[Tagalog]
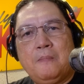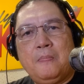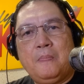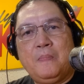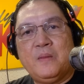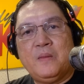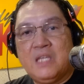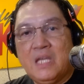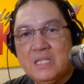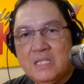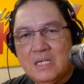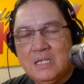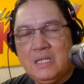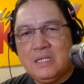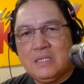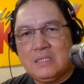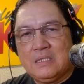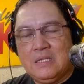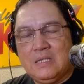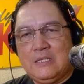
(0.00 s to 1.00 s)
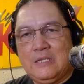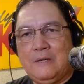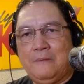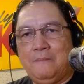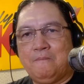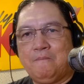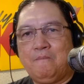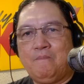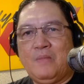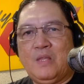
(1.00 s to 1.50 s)
general anesthesia
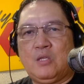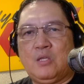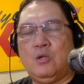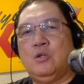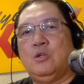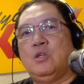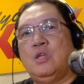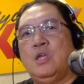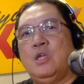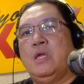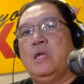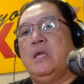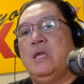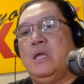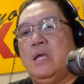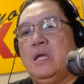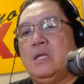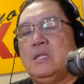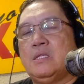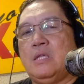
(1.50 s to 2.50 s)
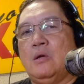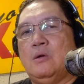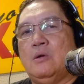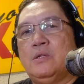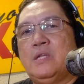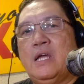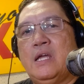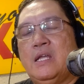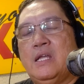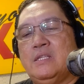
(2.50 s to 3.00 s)
so sa
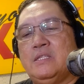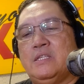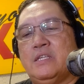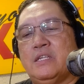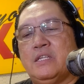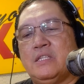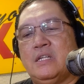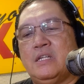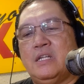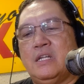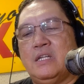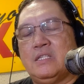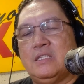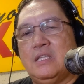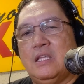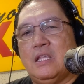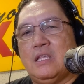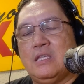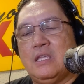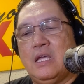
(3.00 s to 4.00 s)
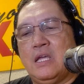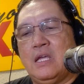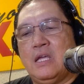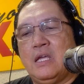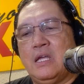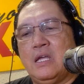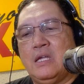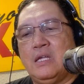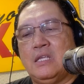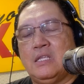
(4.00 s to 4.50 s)
una, general
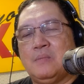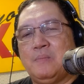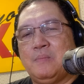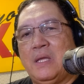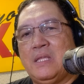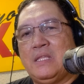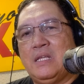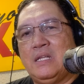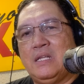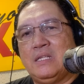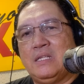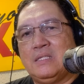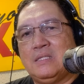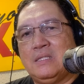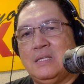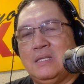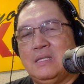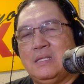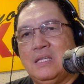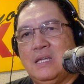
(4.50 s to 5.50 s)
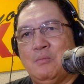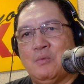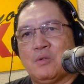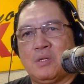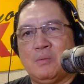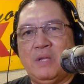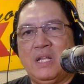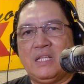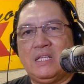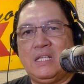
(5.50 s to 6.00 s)
anesthesia, spinal anesthesia, mura
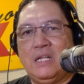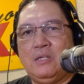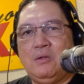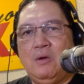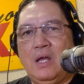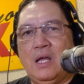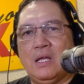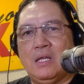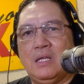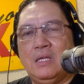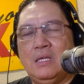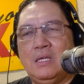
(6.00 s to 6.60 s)
na siyang duha.